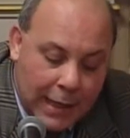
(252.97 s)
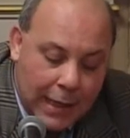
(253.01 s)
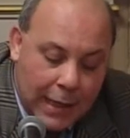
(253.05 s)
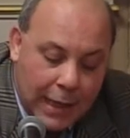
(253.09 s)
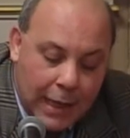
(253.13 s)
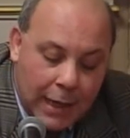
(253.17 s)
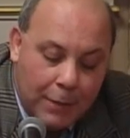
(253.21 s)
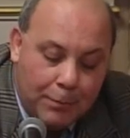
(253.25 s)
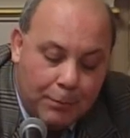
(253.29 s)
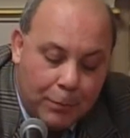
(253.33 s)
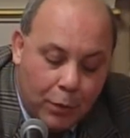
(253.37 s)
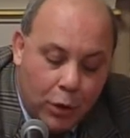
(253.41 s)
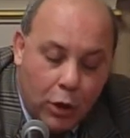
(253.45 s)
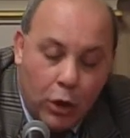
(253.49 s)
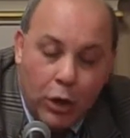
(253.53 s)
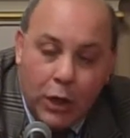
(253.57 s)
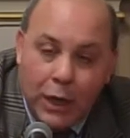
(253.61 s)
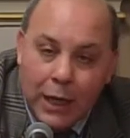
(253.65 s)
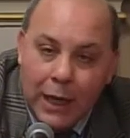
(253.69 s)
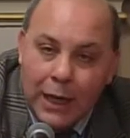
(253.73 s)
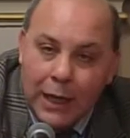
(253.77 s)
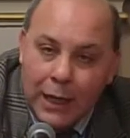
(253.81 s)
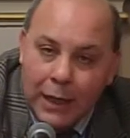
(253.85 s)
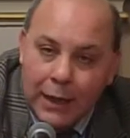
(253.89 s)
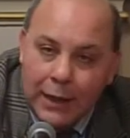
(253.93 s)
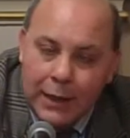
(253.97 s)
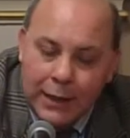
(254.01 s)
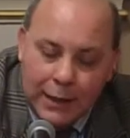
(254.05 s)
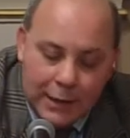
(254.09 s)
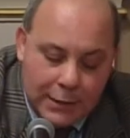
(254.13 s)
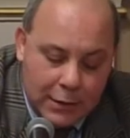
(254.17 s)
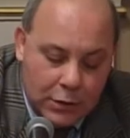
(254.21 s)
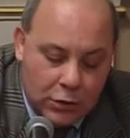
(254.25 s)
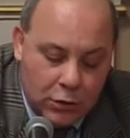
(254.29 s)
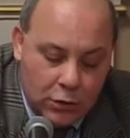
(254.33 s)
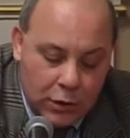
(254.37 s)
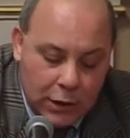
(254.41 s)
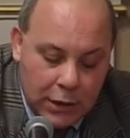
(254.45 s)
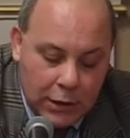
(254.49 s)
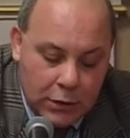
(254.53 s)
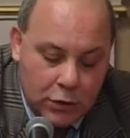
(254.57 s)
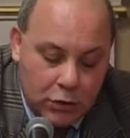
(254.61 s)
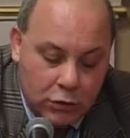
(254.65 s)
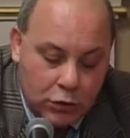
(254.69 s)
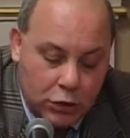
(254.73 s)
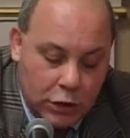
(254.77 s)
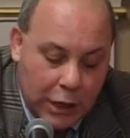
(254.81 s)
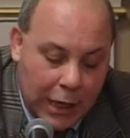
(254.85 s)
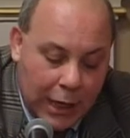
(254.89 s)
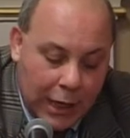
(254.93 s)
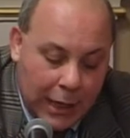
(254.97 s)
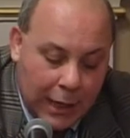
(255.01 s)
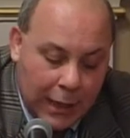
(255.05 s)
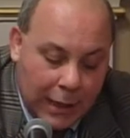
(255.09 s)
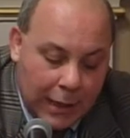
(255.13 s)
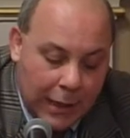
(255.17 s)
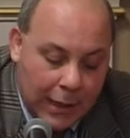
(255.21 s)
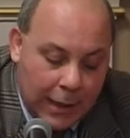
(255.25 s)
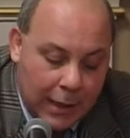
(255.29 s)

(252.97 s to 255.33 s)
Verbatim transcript: e poi all'aggregazione sociale.